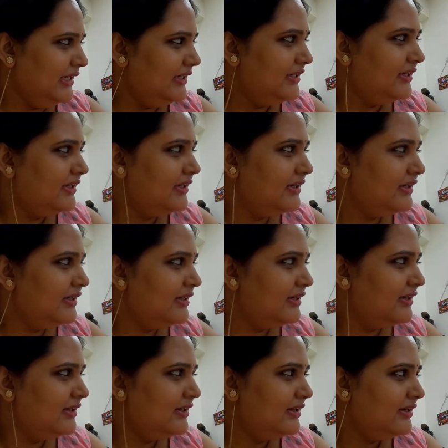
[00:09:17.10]
ईट
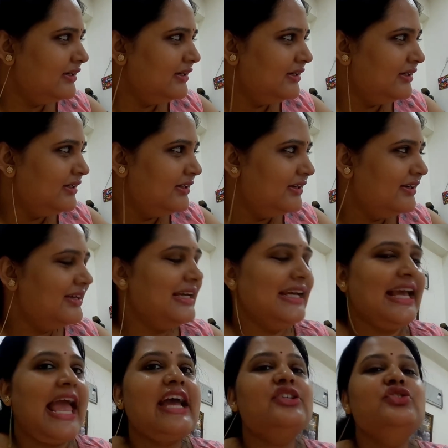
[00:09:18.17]
नहीं
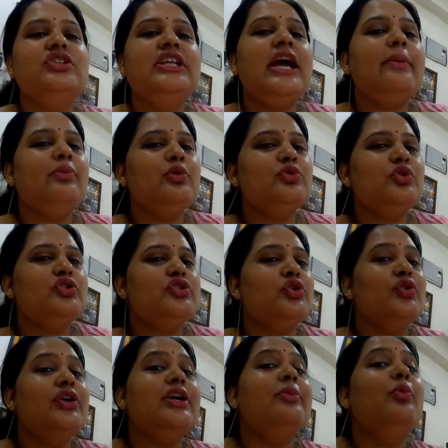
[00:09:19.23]
एक्चुअली आप लोग
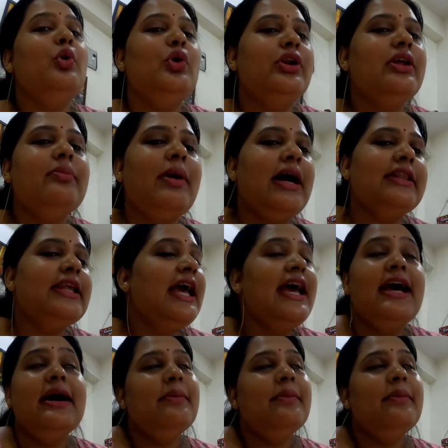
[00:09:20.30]
सोचते होंगे ये बोल रही बात